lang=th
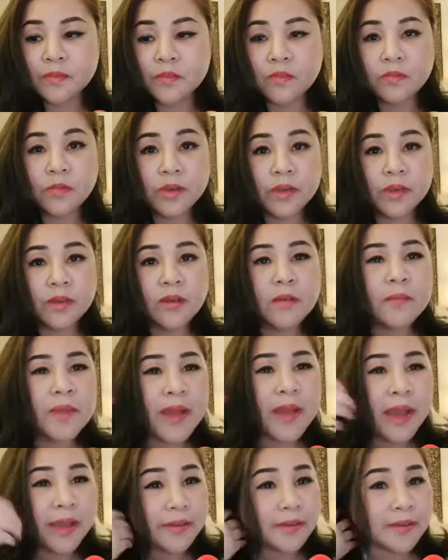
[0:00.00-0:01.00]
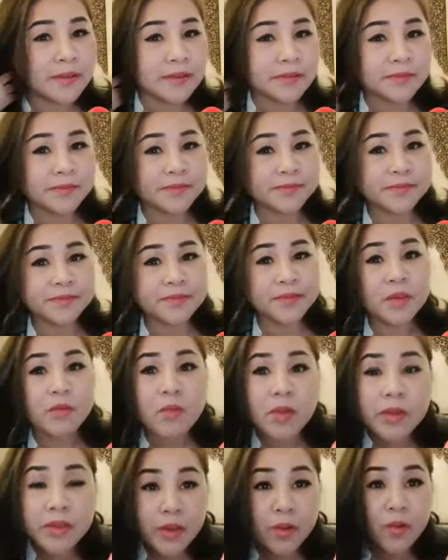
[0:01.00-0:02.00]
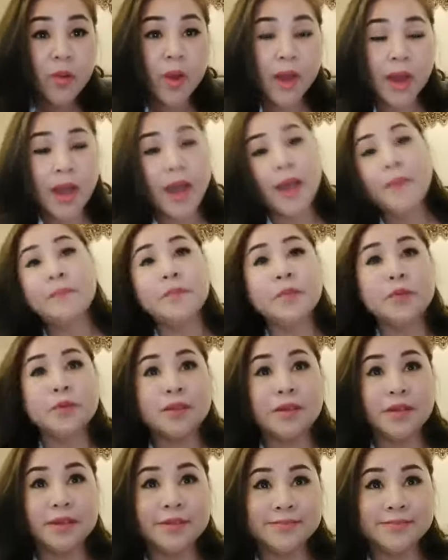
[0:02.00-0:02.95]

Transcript: วันนี้ก็มาดึกแล้วก็ยังหัวค่ำอยู่เลย